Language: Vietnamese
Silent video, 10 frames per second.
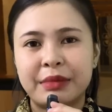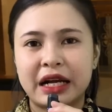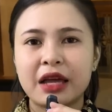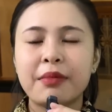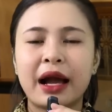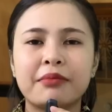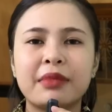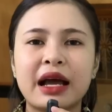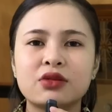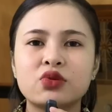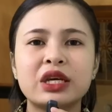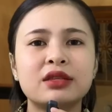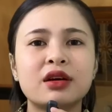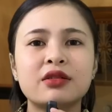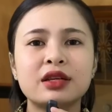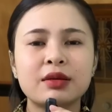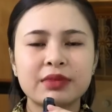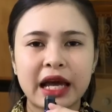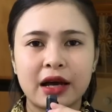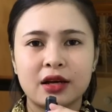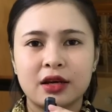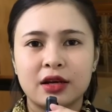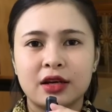Mà mặt ba suy tư dữ lắm cả.